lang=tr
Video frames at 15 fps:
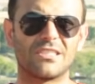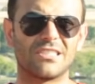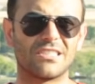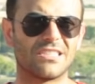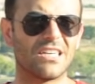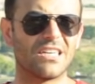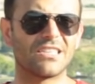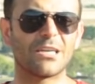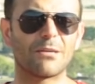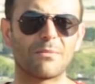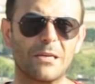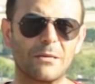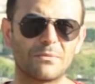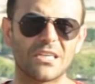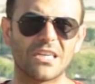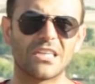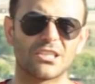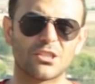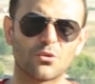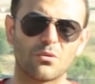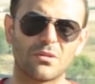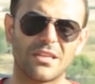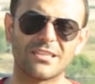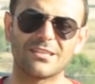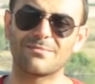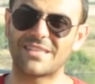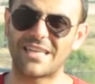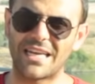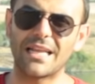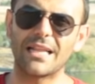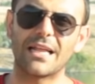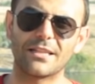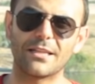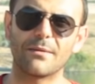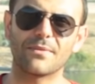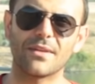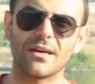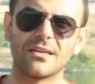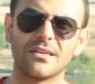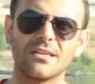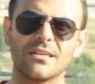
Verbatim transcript: izleyenler ben hep şehir içi kullanırım genel anlamda.